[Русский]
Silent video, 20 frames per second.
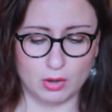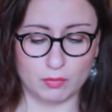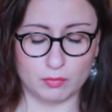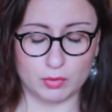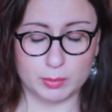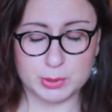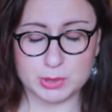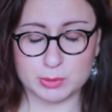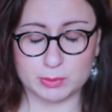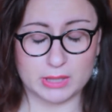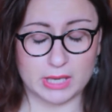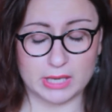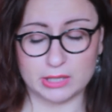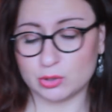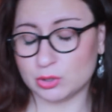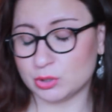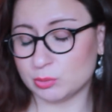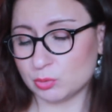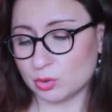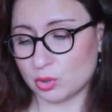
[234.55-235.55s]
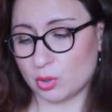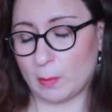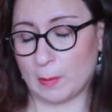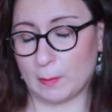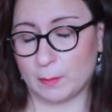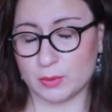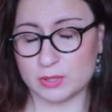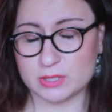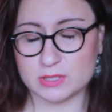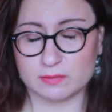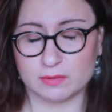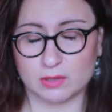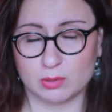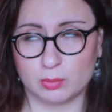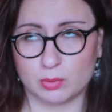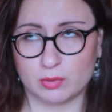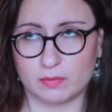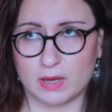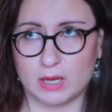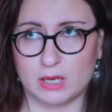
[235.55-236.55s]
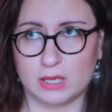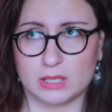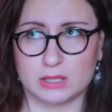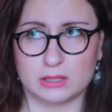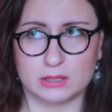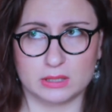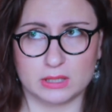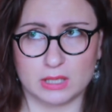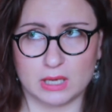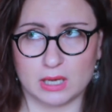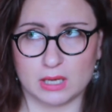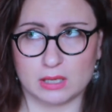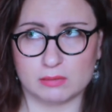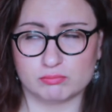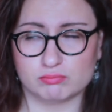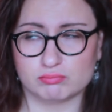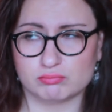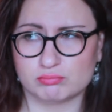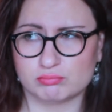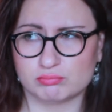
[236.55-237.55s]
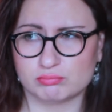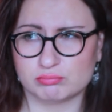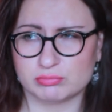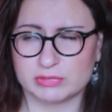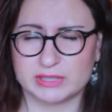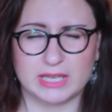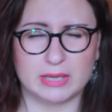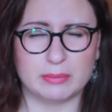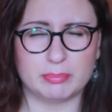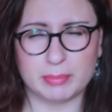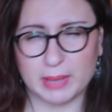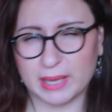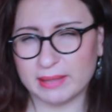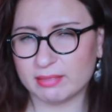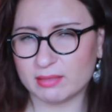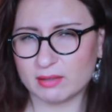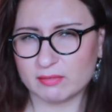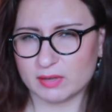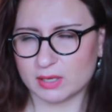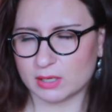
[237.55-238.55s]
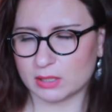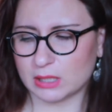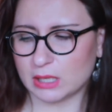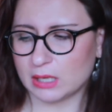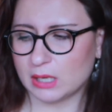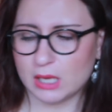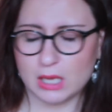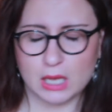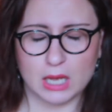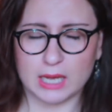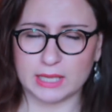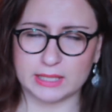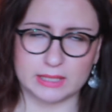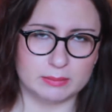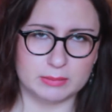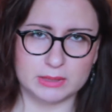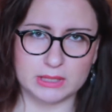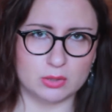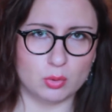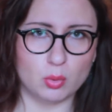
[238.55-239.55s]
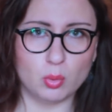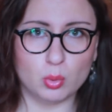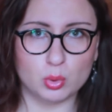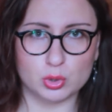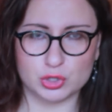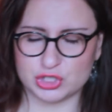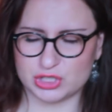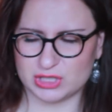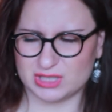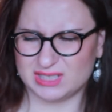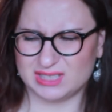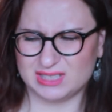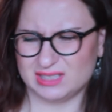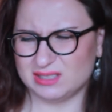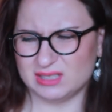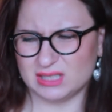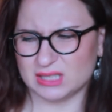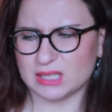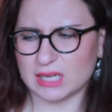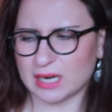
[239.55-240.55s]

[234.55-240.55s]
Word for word: В общем, я ее немного попользовала, буквально дня дней 5, наверное, она мне очень не